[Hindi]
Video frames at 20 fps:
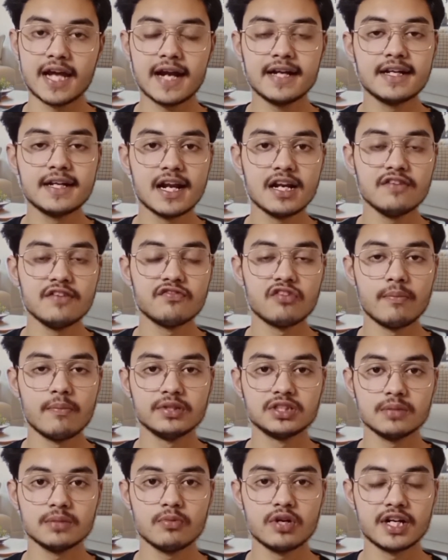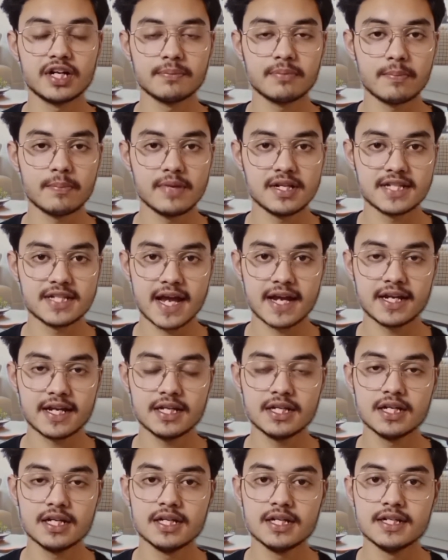जैक डेली इन्फॉर्मेशन बुलेटिन पर मिल
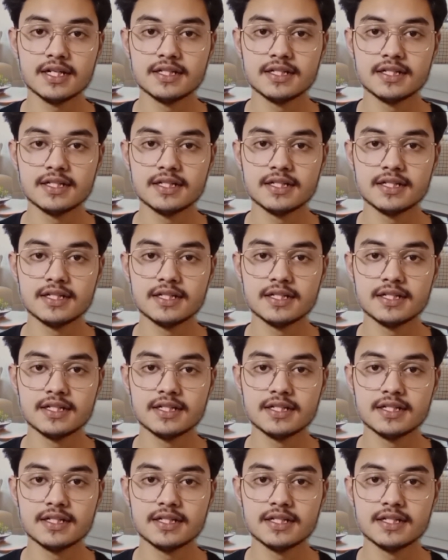जाएगी